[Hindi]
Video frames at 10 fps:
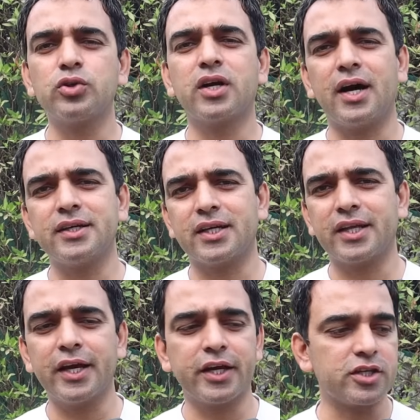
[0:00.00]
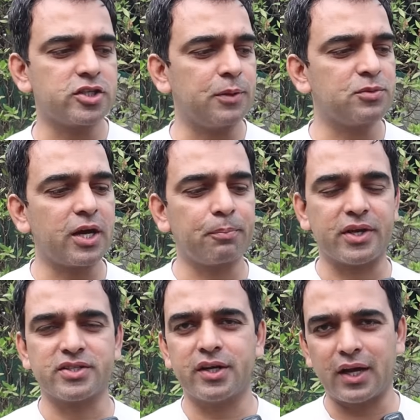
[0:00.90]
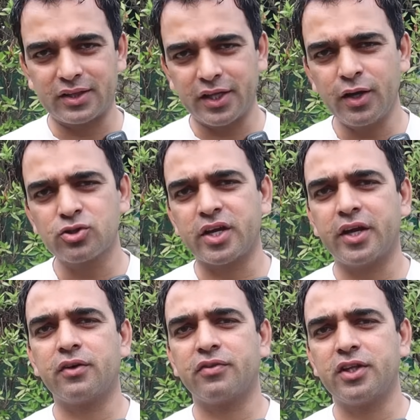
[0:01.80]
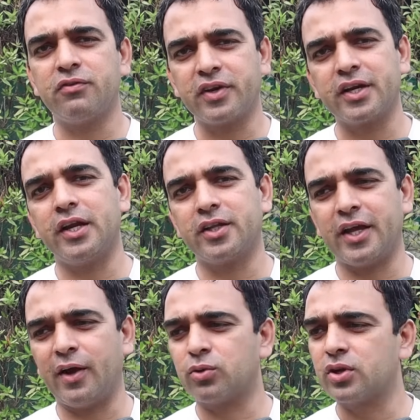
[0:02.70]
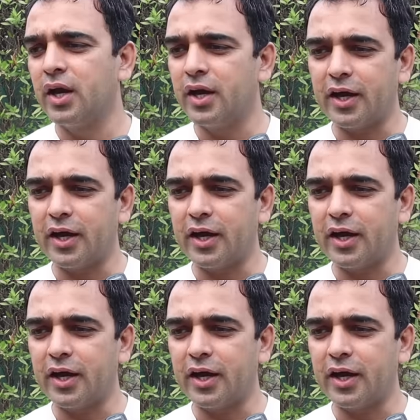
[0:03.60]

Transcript: तो ये कहा जाता है कि नसीम शाह प्रेशर डालते हैं और शहीन अफरीदी विकेट लेते हैं और